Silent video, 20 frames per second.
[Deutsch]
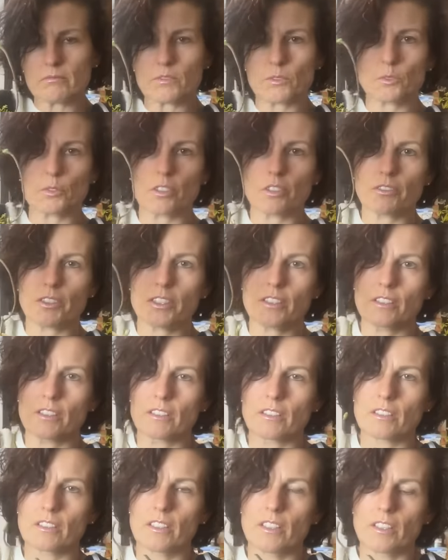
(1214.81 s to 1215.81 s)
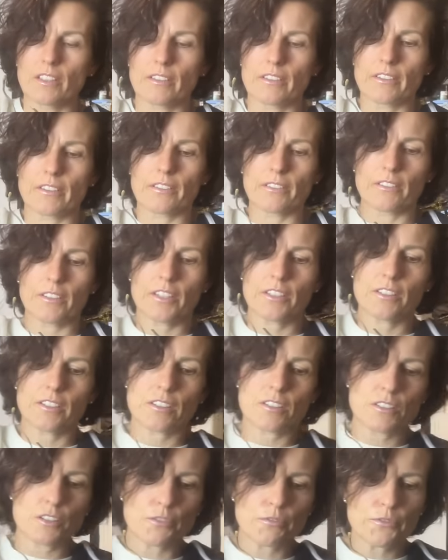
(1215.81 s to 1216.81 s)
oder wenn ihr, wenn ihr
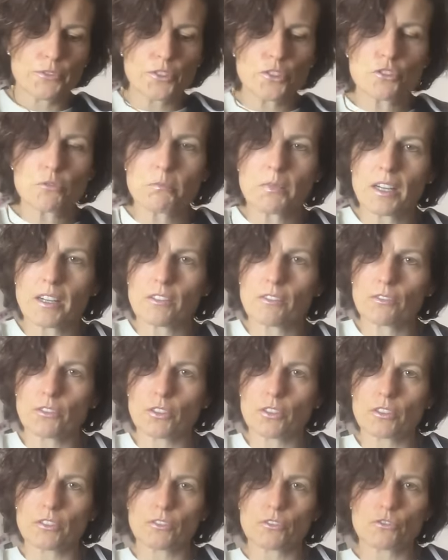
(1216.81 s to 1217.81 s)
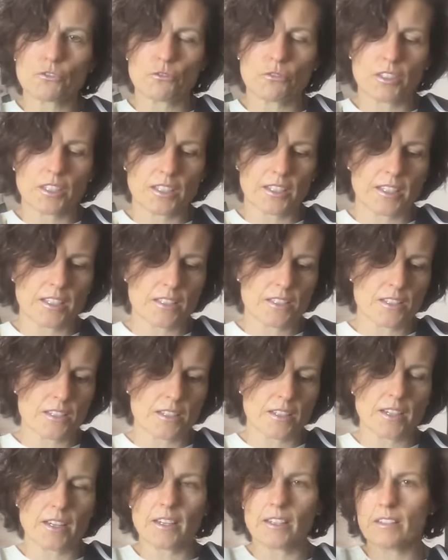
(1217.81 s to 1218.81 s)
das auf den Tisch machen wollt, eine schöne
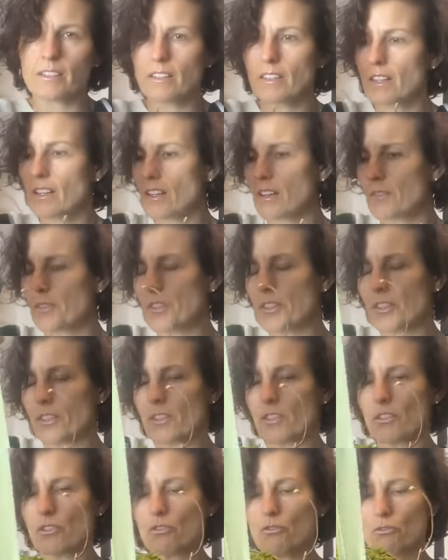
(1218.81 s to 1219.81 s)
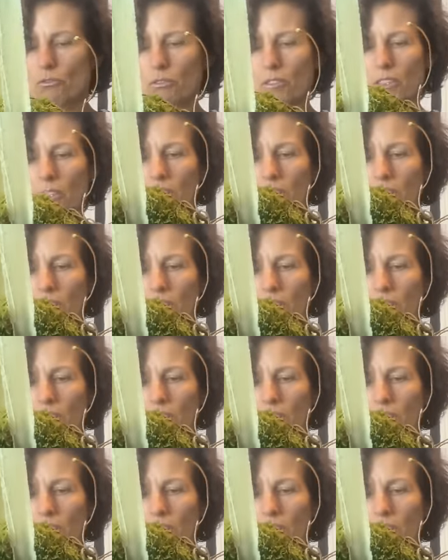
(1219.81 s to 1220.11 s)
Kerze rein, eine richtig schöne